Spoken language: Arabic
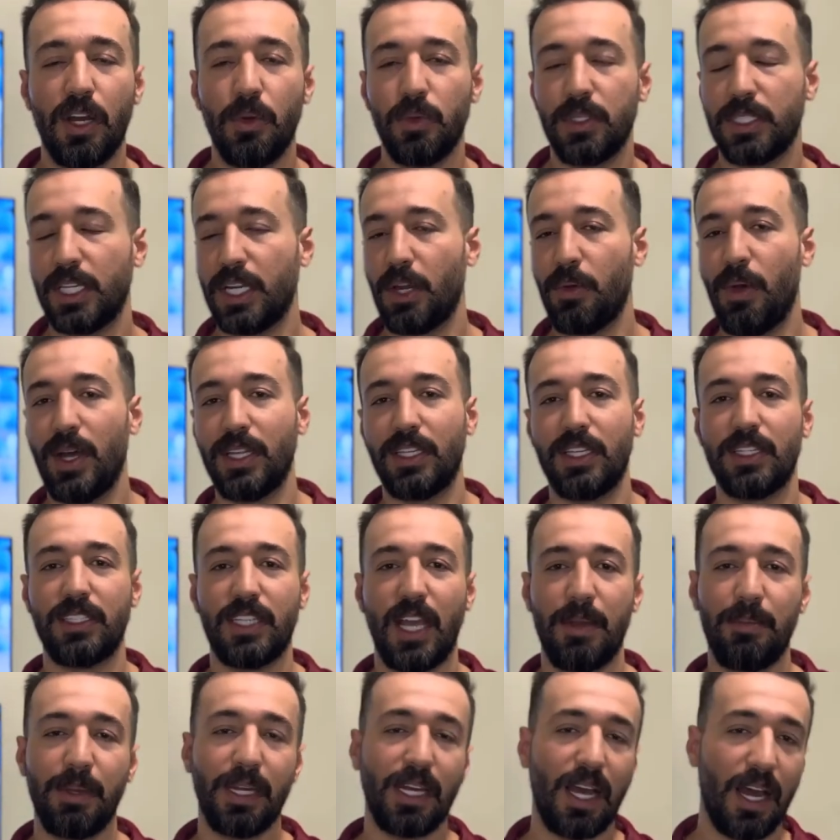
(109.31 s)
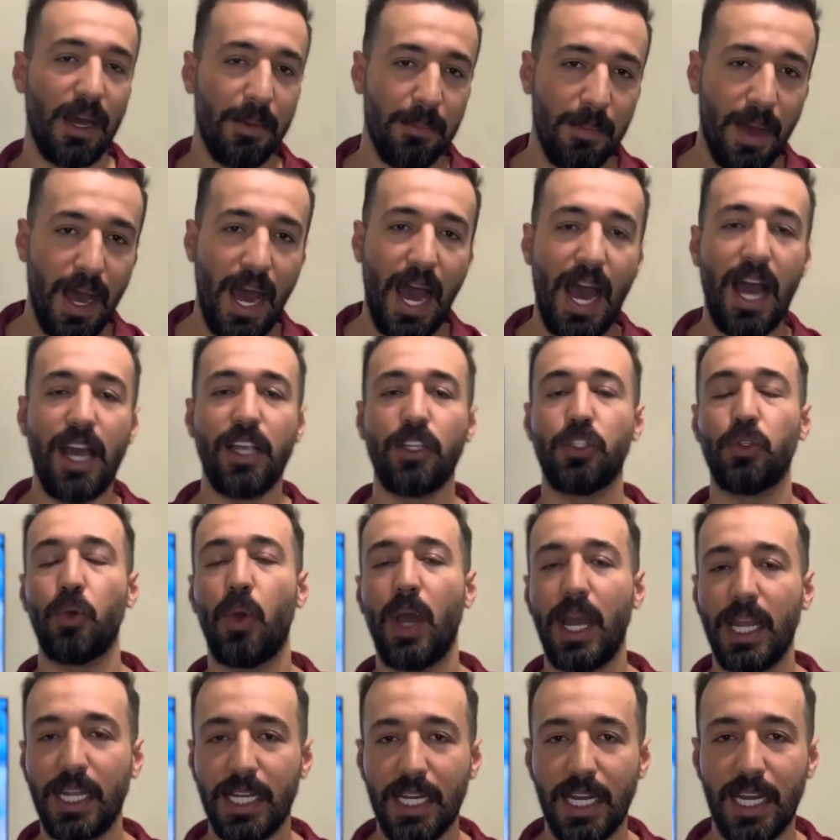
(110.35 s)
والسنوات السابقه ما
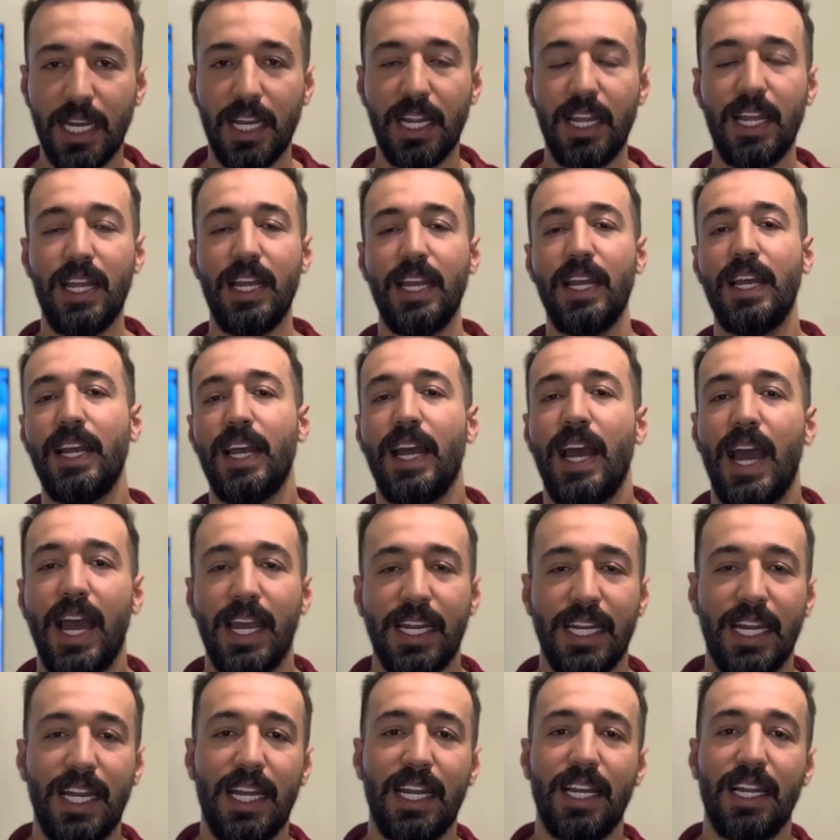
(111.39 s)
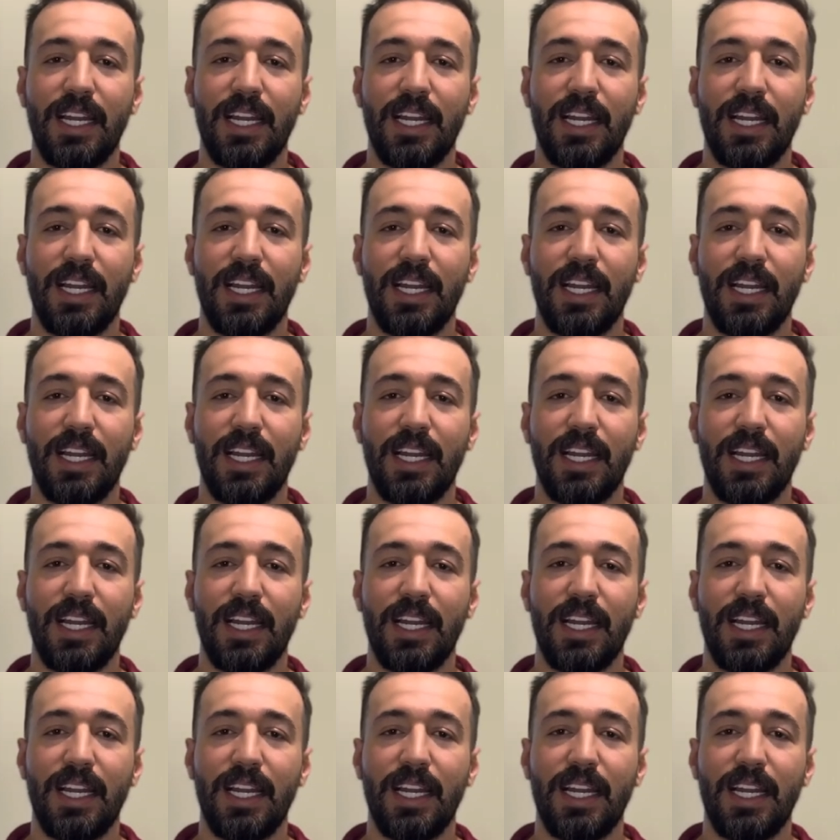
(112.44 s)
عاشوا هي هي